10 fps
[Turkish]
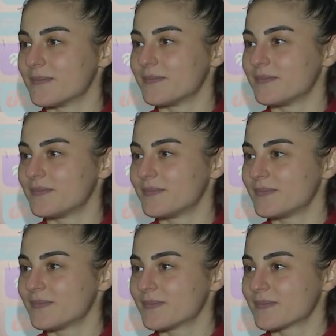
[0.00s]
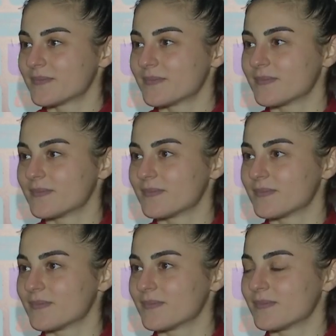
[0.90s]
E, oradaki hedefimiz
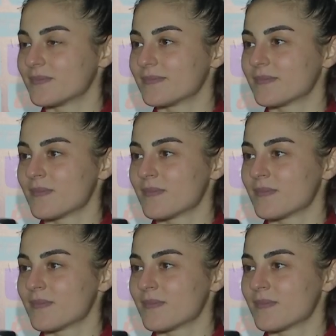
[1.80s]
nasıl olacak?